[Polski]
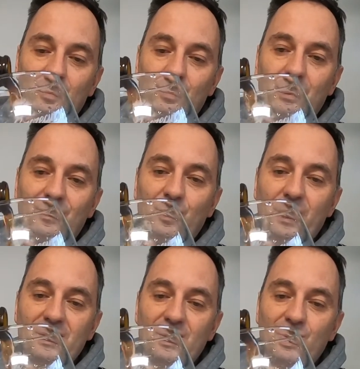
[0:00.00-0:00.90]
Piwo
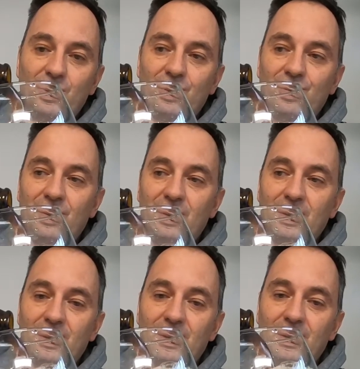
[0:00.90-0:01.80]
prezentuje się,
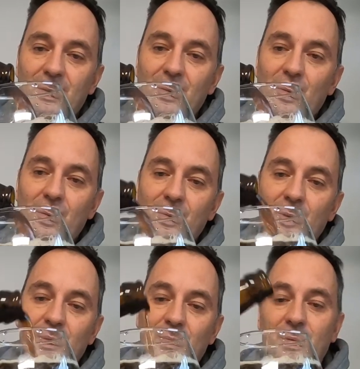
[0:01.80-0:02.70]
no
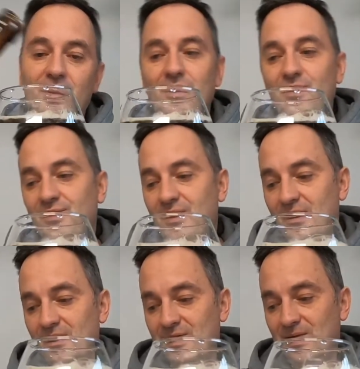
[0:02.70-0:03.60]
dobra, porterówka,
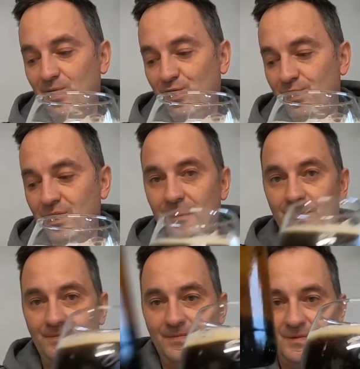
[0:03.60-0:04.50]
załóżmy.
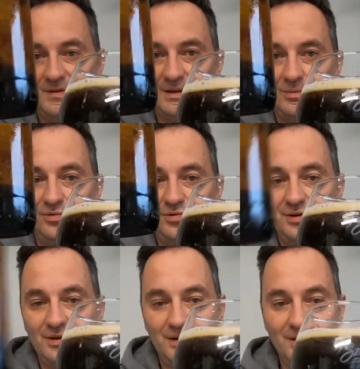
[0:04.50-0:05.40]
Całości nie
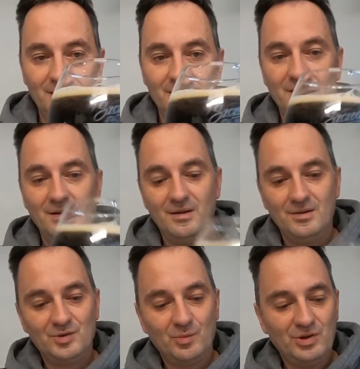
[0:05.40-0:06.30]
naleje,
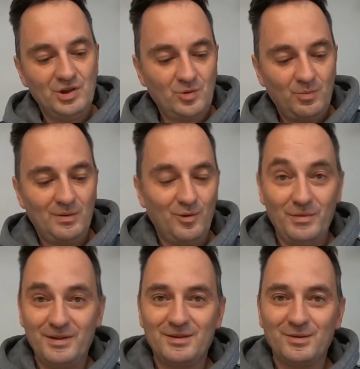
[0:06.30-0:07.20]
co by nie złapało
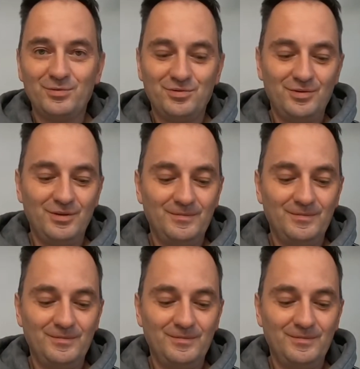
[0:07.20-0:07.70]
mętności.